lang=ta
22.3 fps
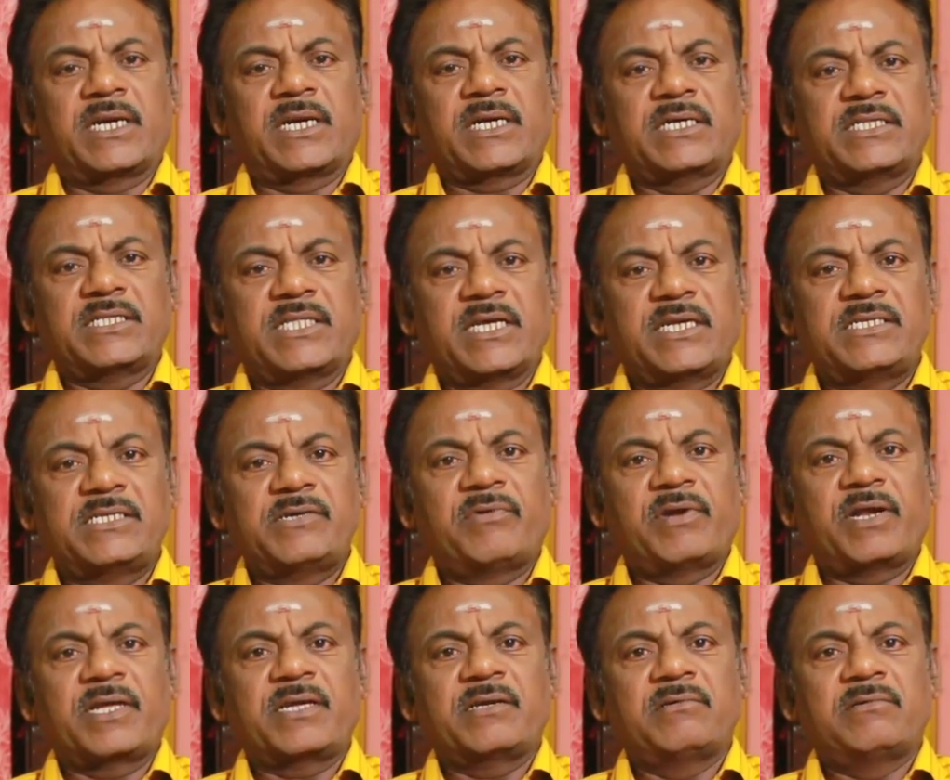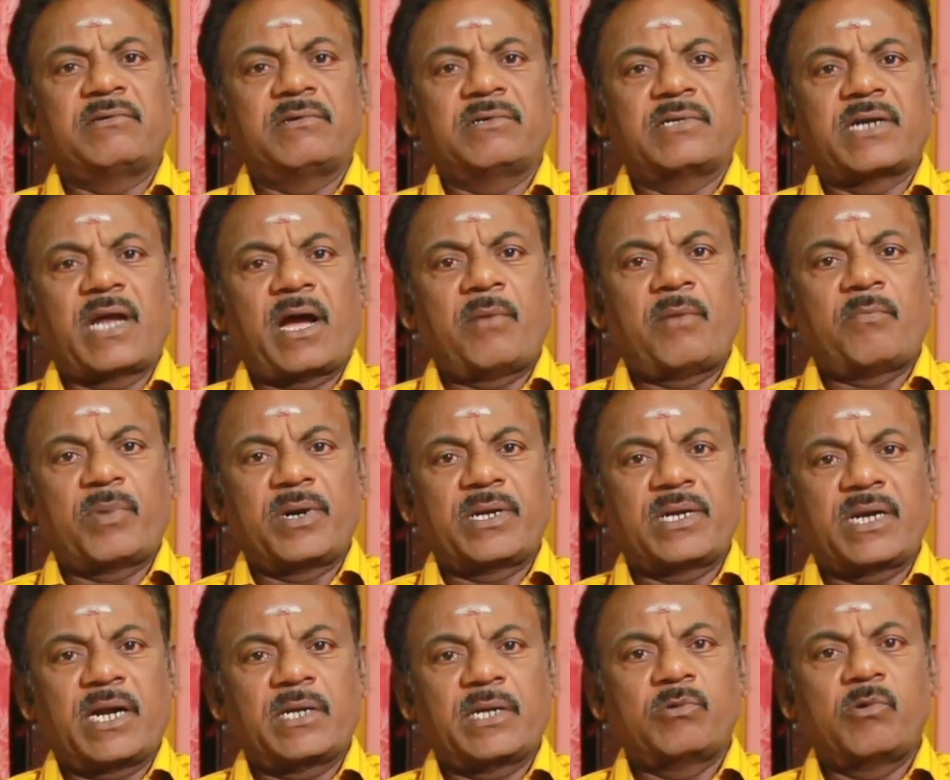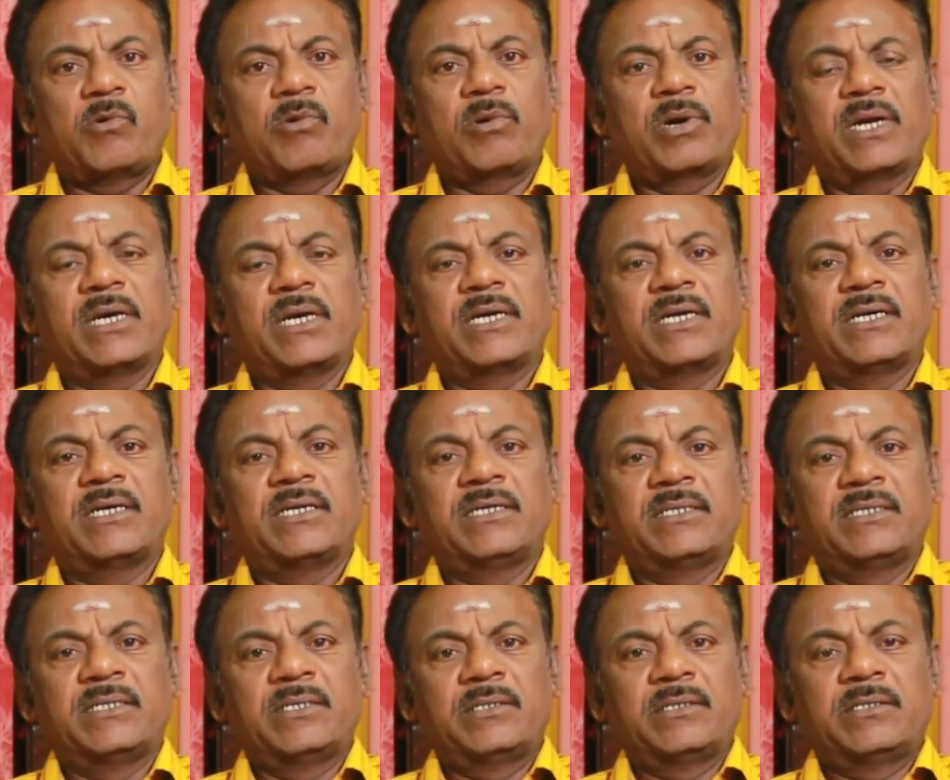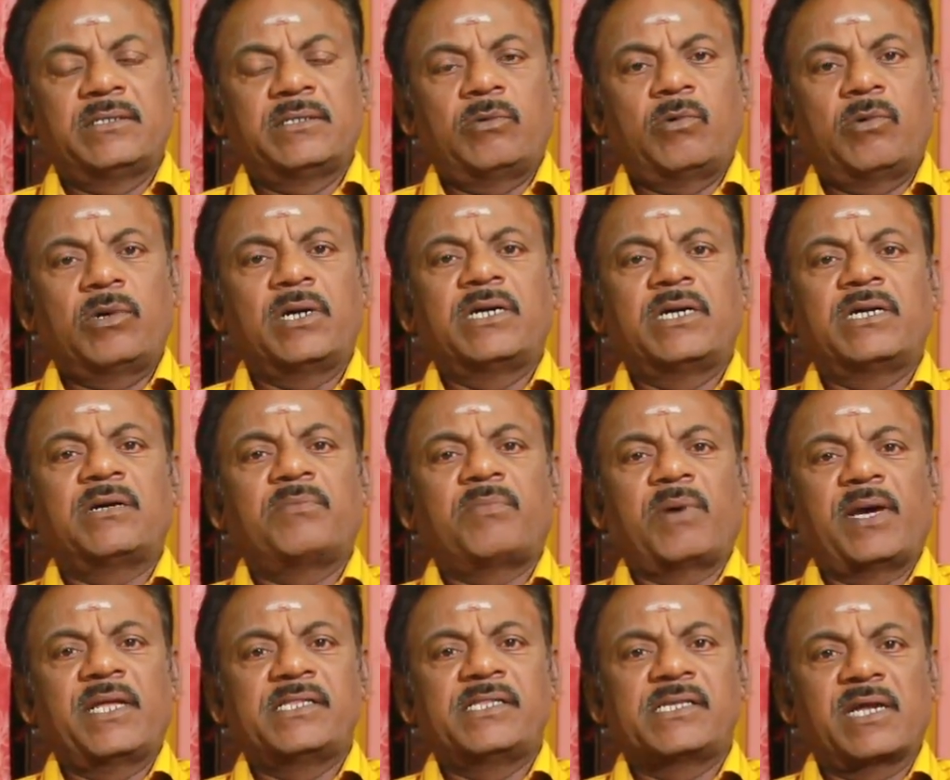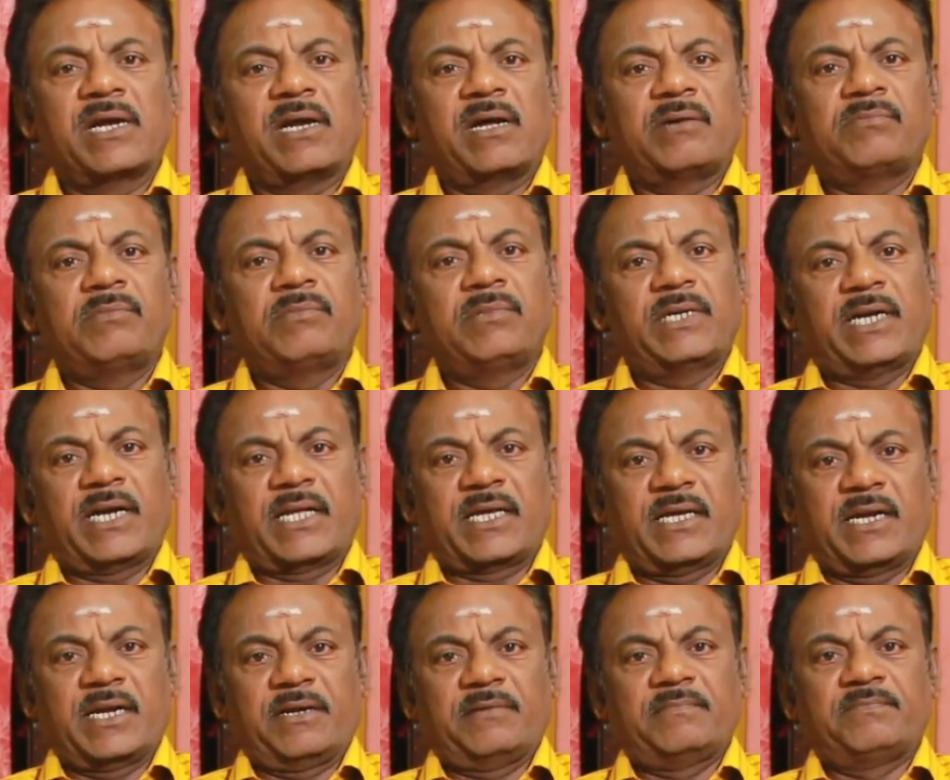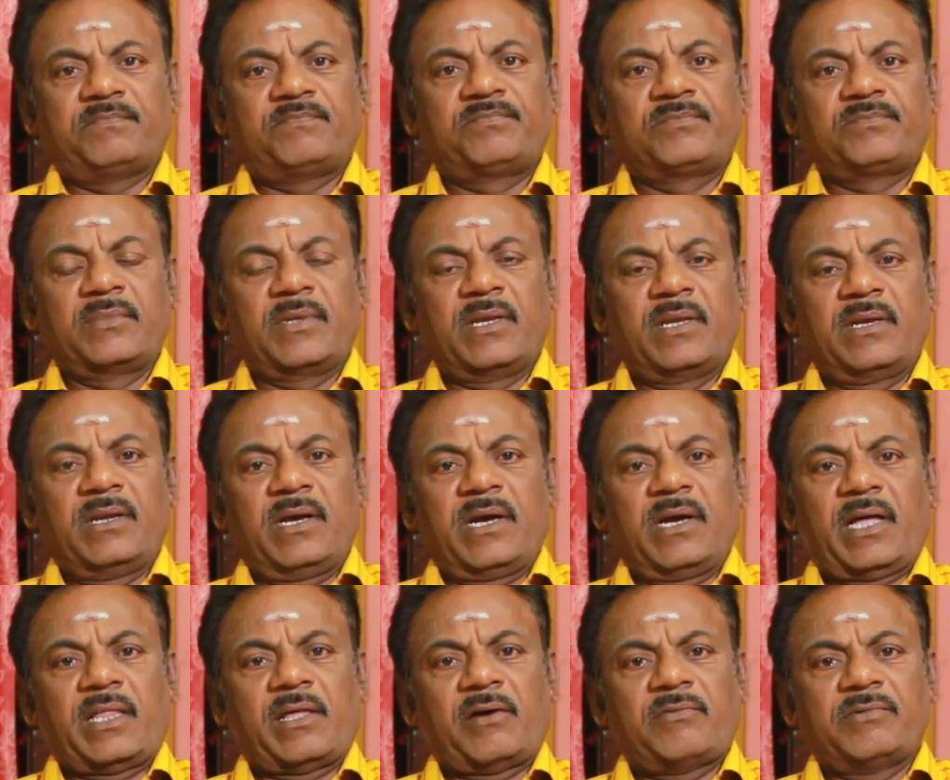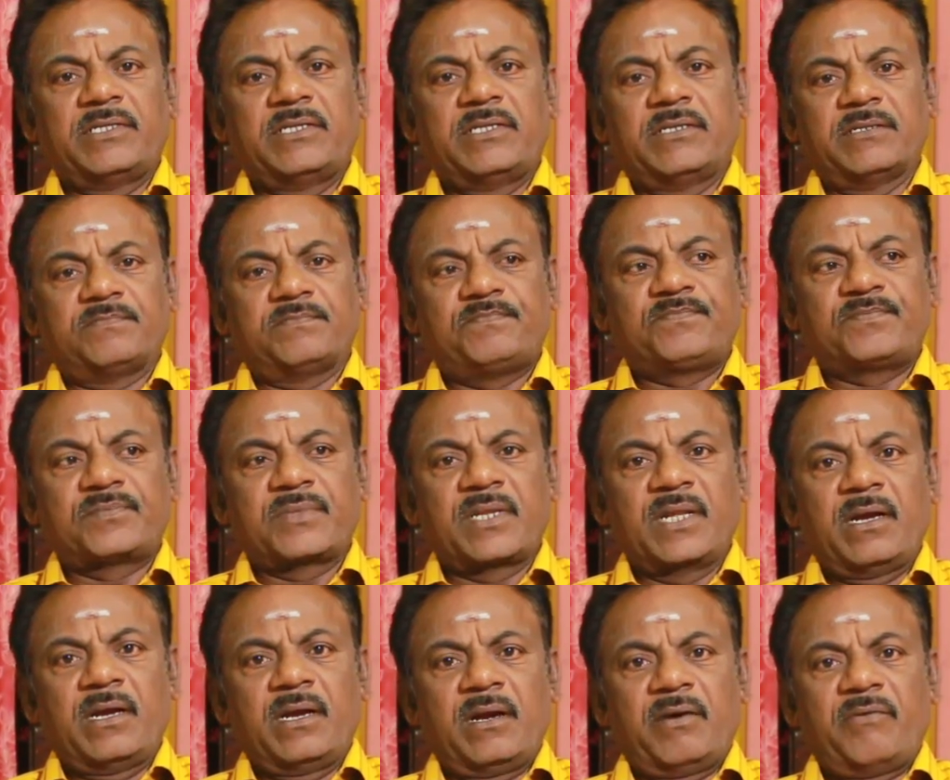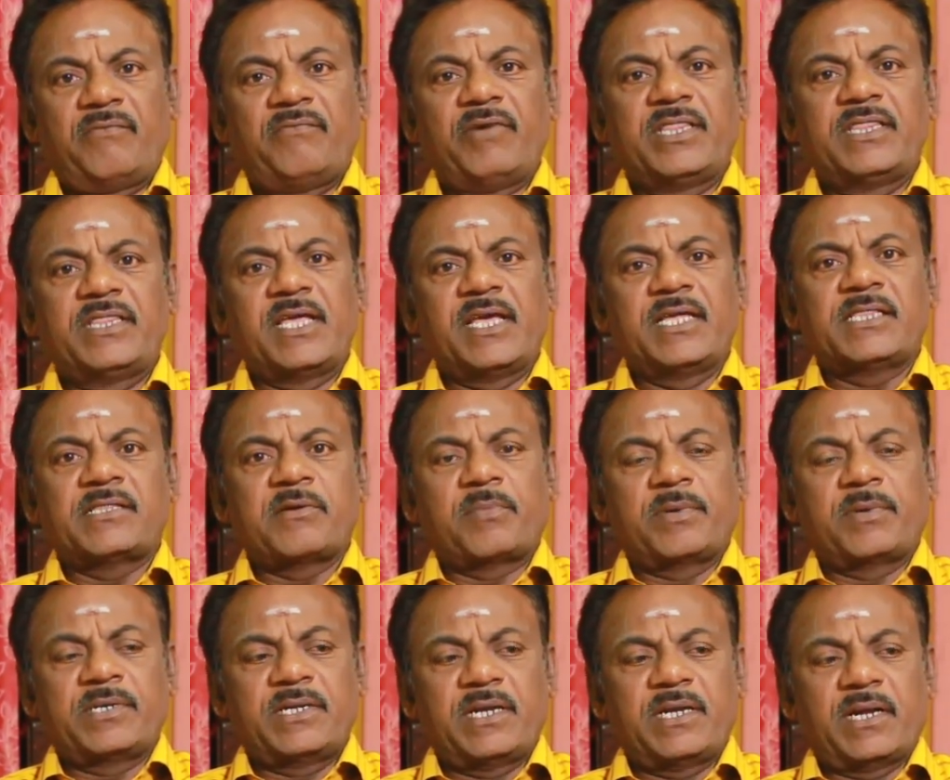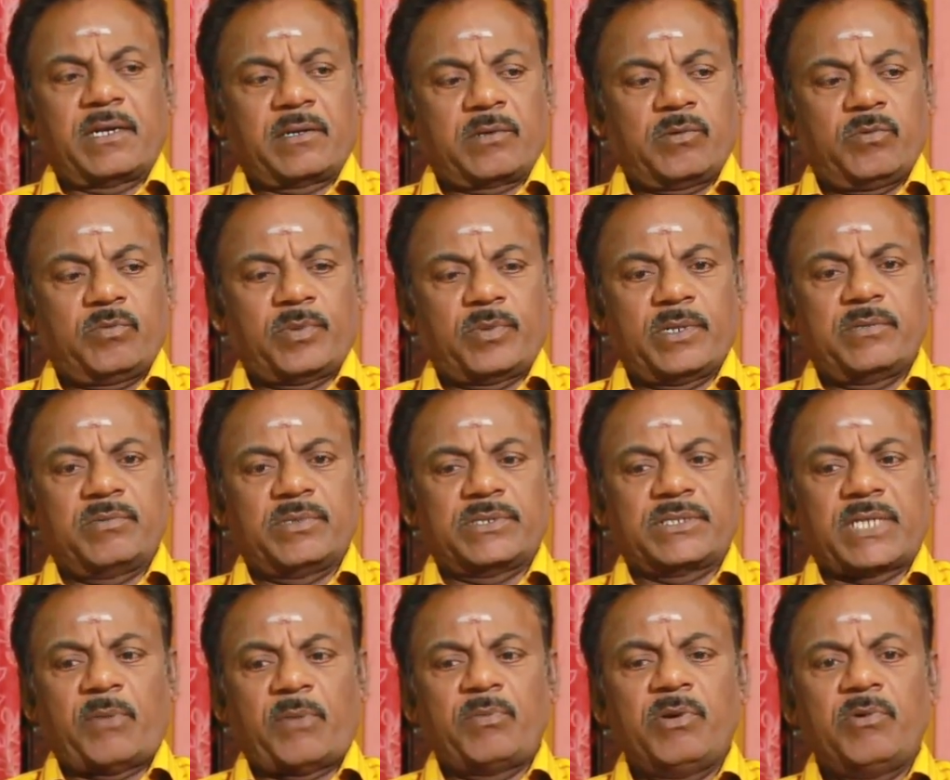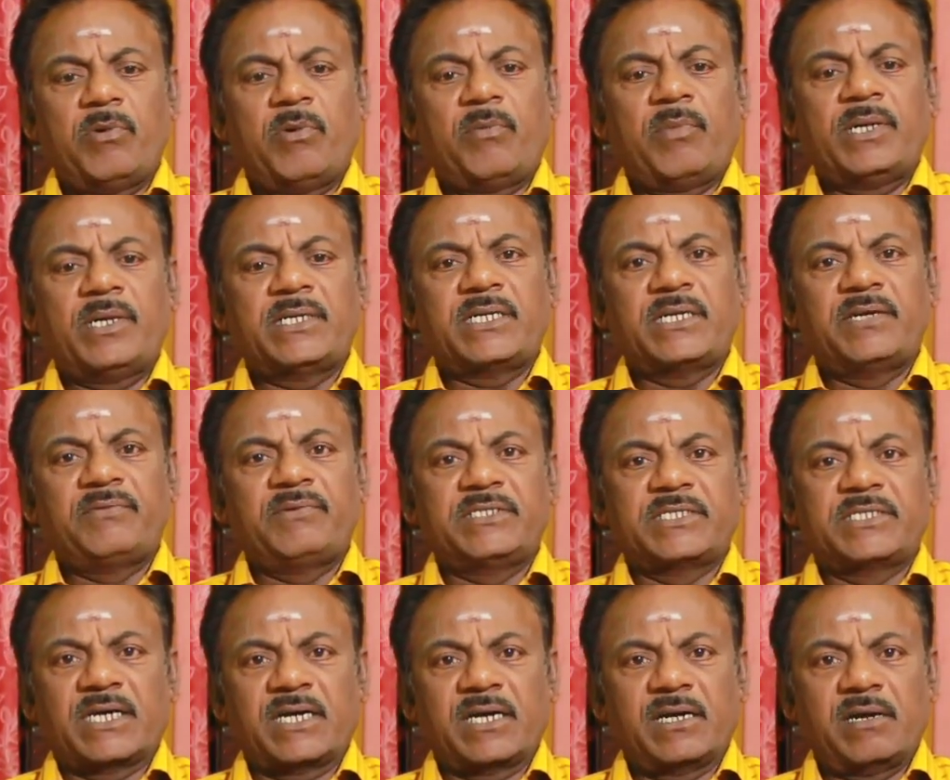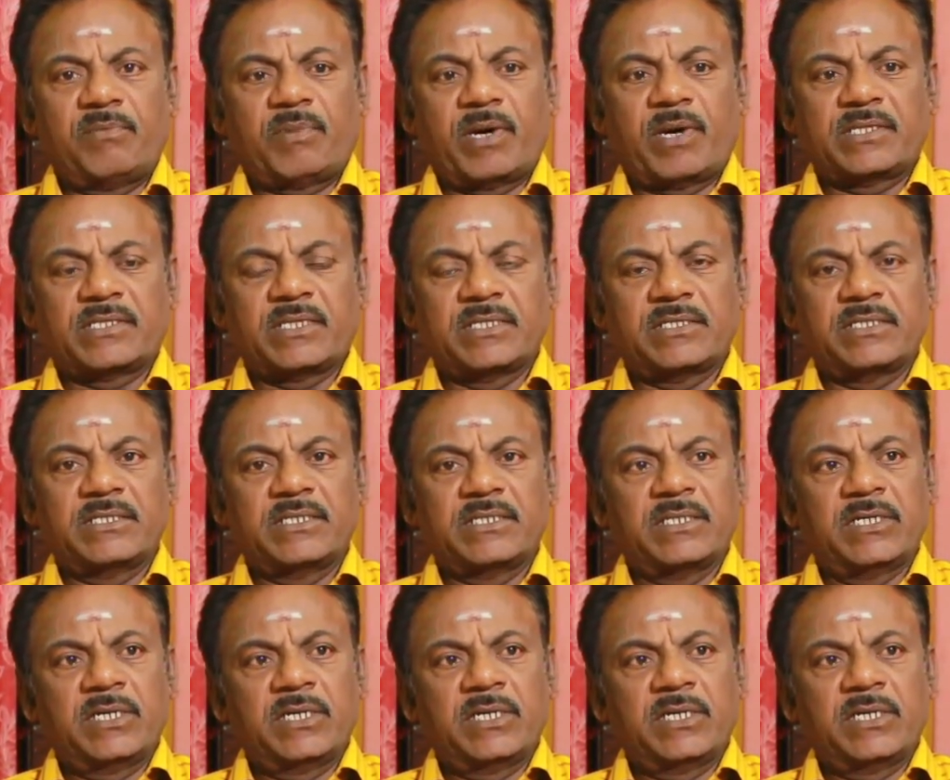எனக்கு தெரிஞ்ச வரைக்கும் நான் பட்ட அனுபவங்களை உங்கள்கிட்ட பயந்துக்கலாம்னு நினைக்கிறேன் அதான் வந்து வெந்தயத்தை பற்றி எனக்கு இப்போ சமீபமாக டிவி சேனலில் பார்த்தது